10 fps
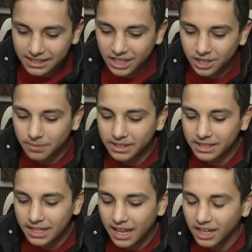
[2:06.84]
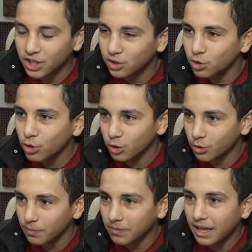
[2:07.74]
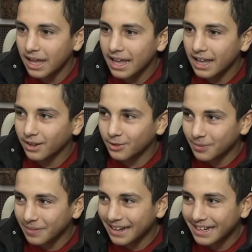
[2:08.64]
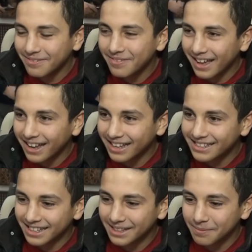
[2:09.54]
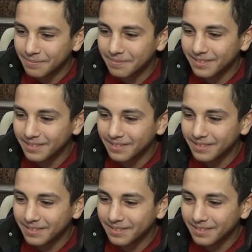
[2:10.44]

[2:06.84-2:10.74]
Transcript: İl seçmesinde ikinci oldum. Gruplara gitmeye hak kazandım.